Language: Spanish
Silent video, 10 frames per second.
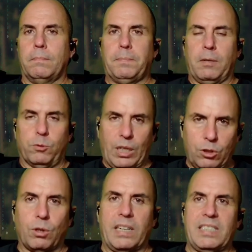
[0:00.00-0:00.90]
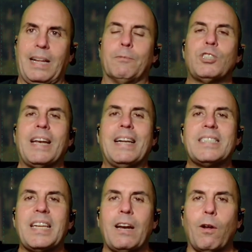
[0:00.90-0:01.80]
pero muchacho, que estamos en el
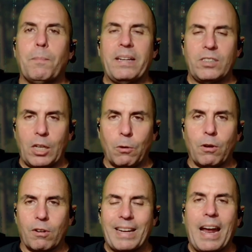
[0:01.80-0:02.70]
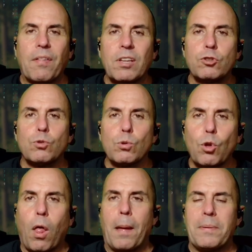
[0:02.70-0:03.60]
siglo XXI, ¿qué haces tú
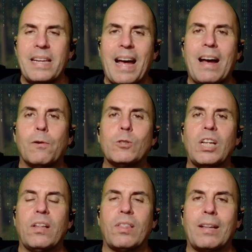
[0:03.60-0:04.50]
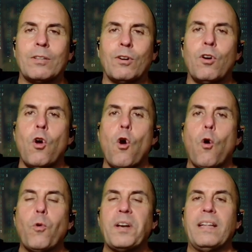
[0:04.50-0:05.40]
todavía utilizando
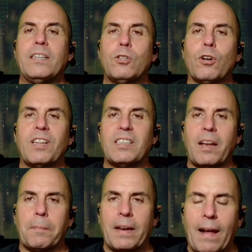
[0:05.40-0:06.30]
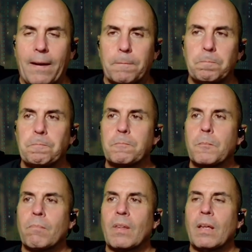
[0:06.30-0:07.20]
un editor de terminal?
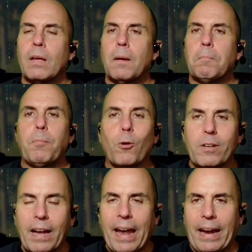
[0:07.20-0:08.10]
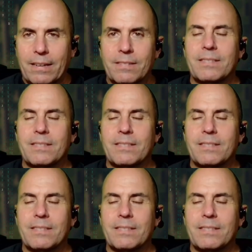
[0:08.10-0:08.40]
¿Por qué?